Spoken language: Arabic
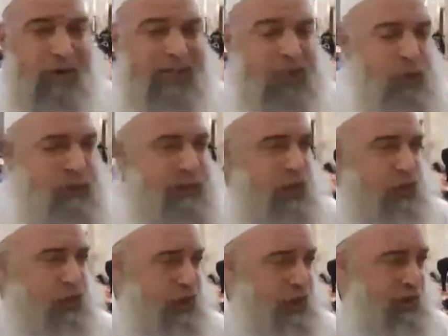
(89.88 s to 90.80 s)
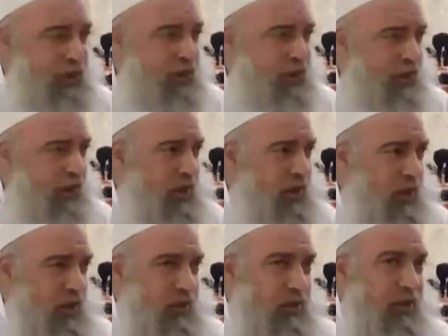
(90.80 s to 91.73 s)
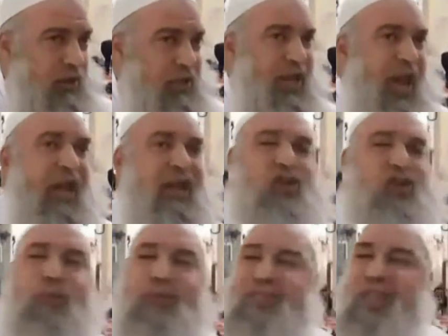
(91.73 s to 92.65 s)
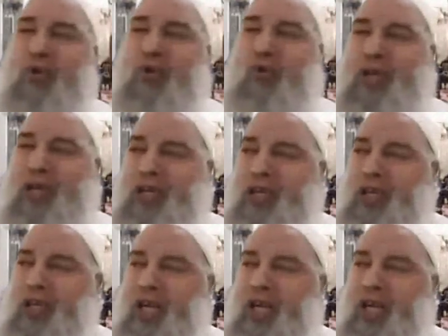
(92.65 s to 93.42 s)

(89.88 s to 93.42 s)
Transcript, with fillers: وبعدين شو بتيجي ريح هاي الريح شو بتسوي